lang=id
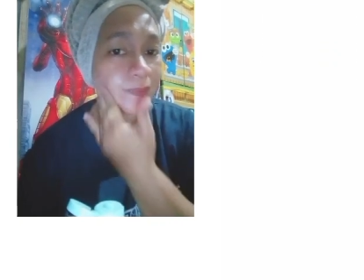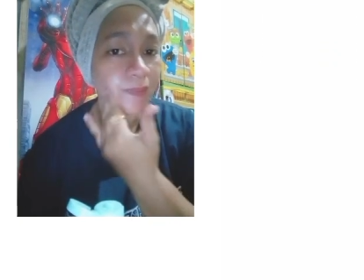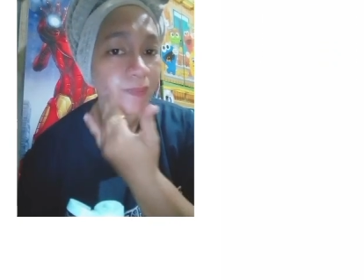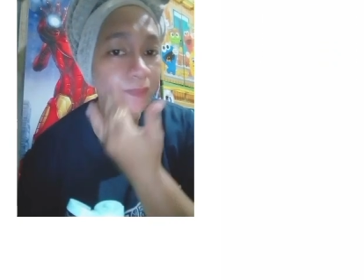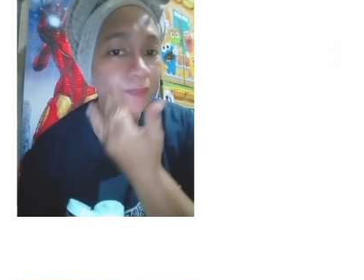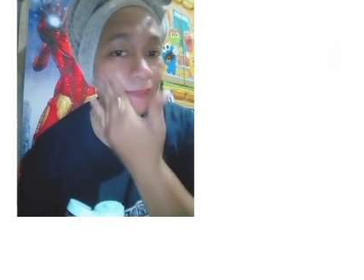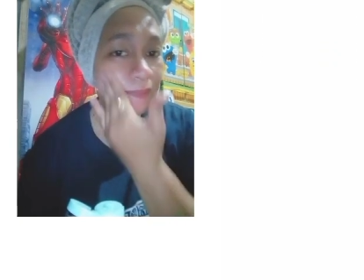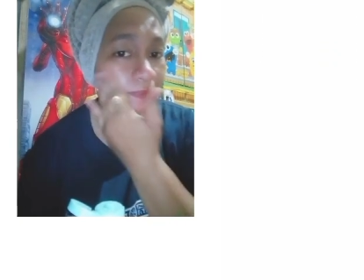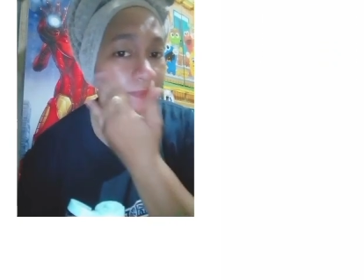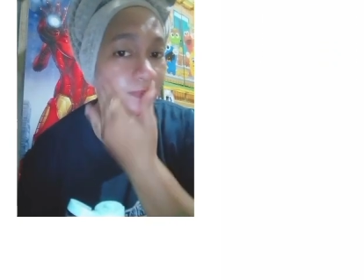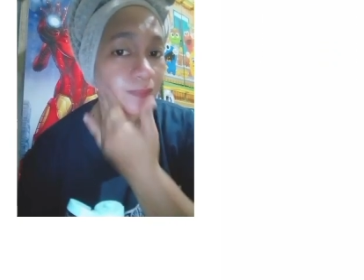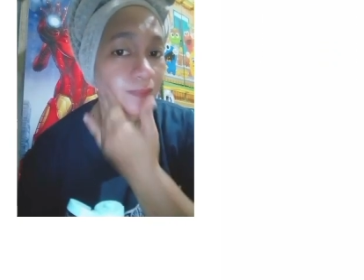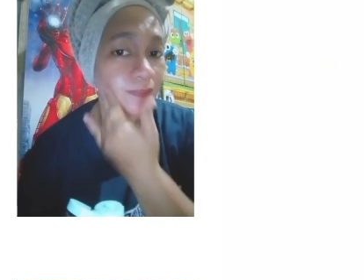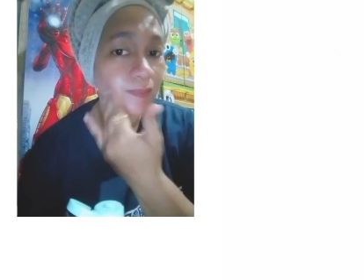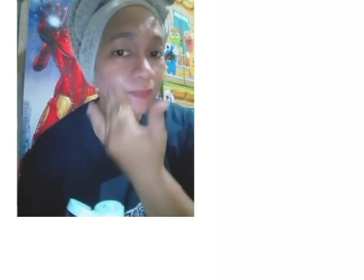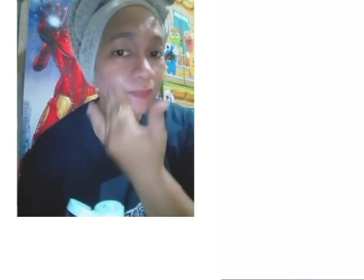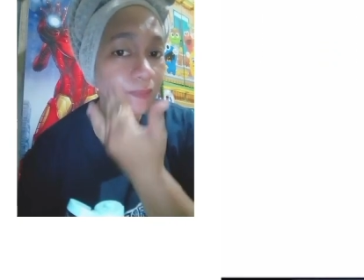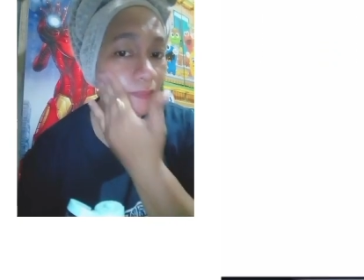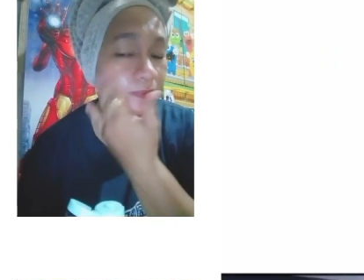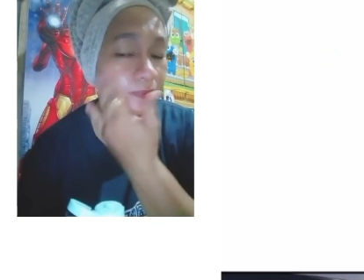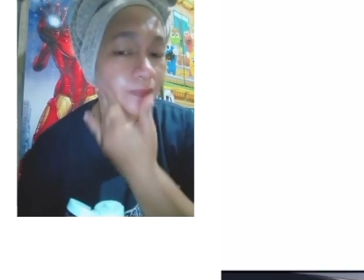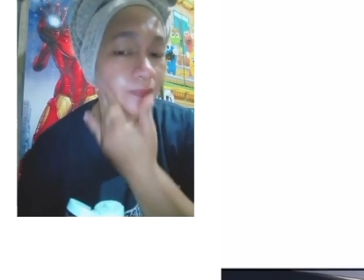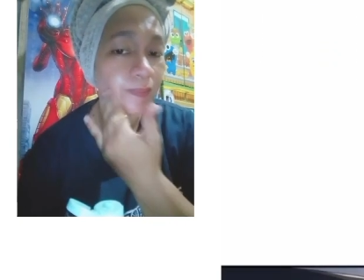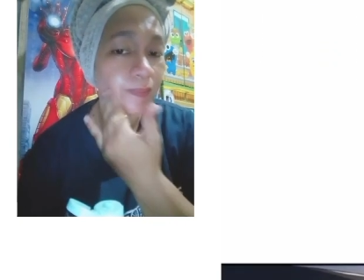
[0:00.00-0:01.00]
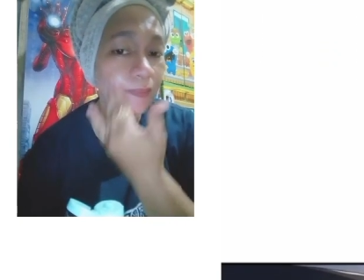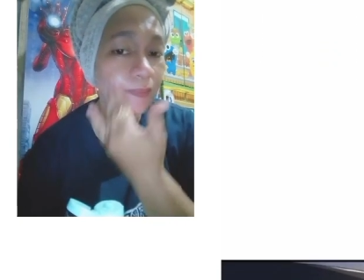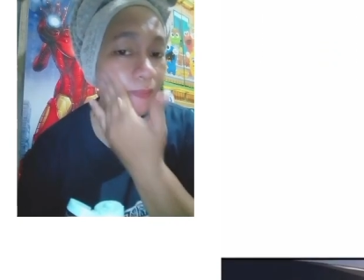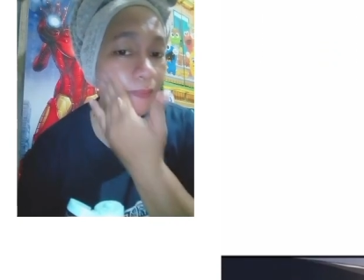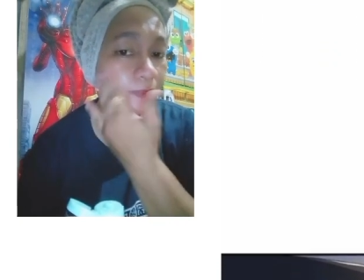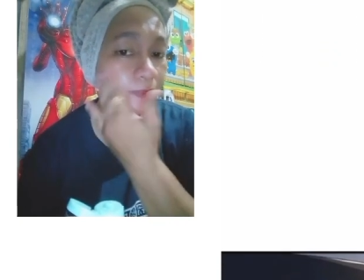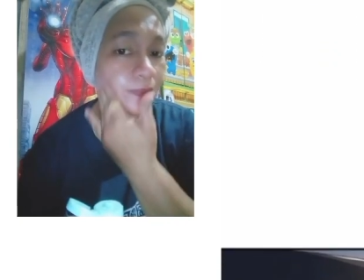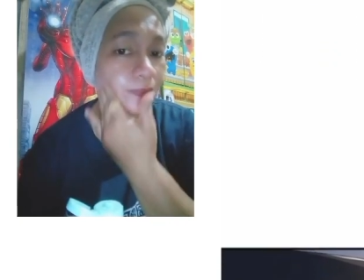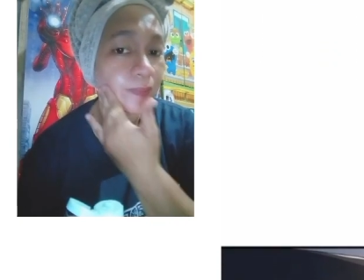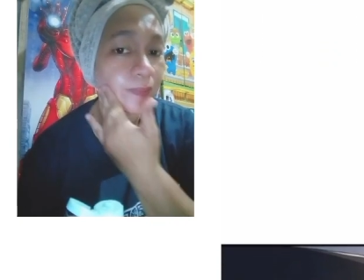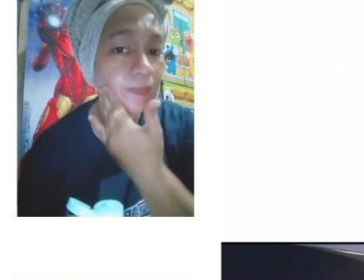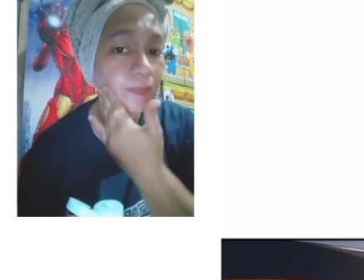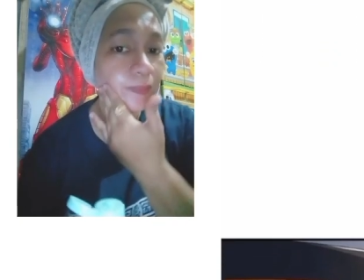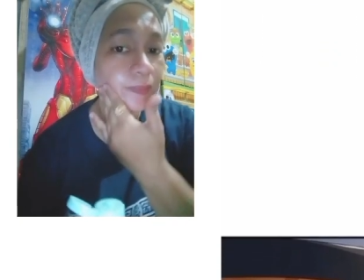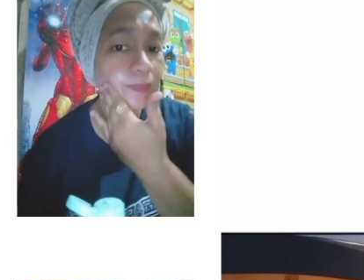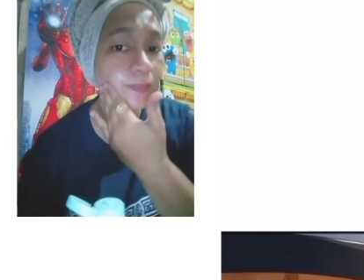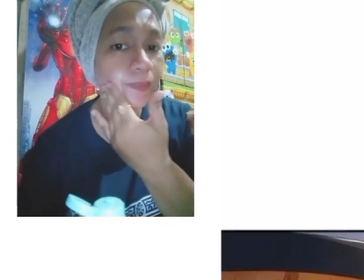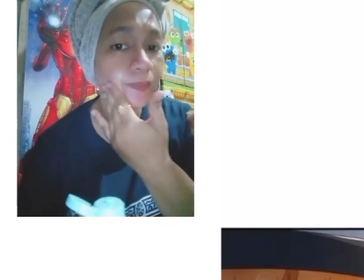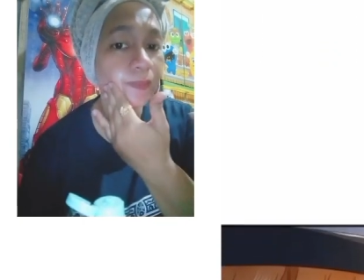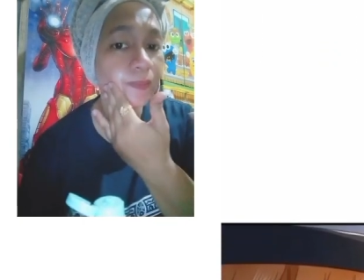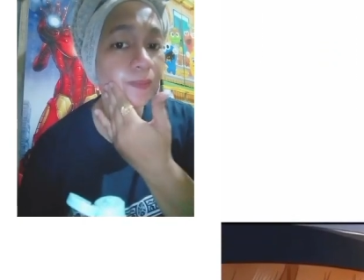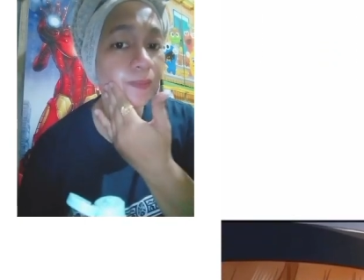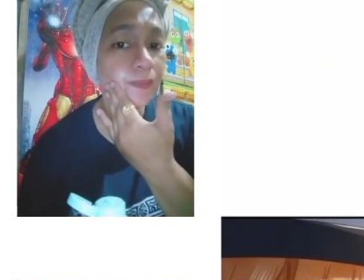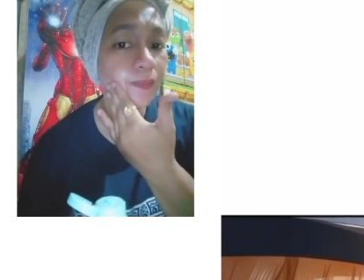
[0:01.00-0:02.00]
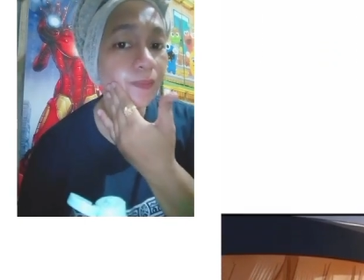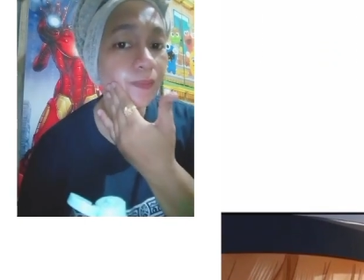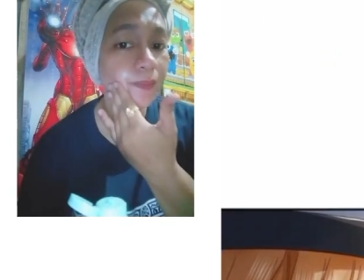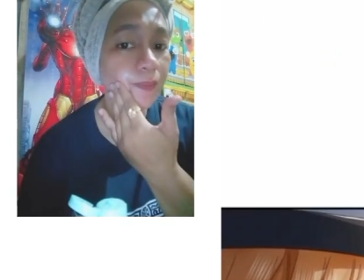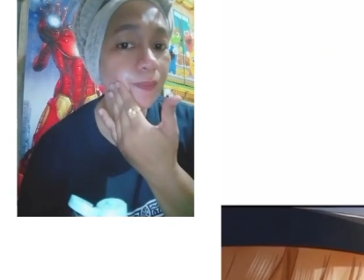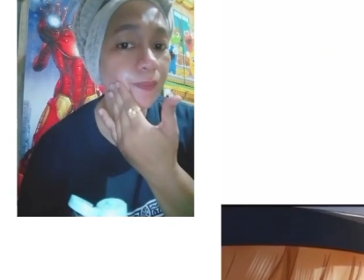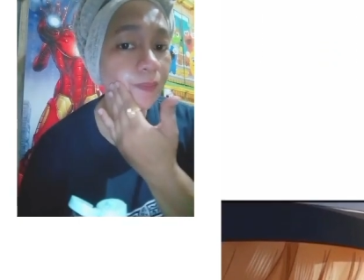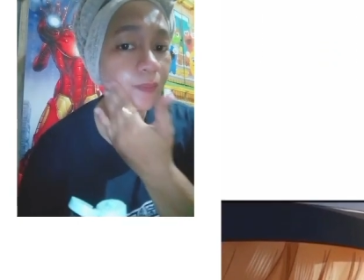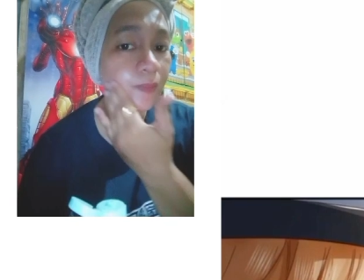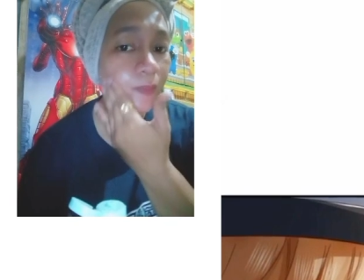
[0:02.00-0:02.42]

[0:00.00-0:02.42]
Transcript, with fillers: cuman karena si Yehan nggak mau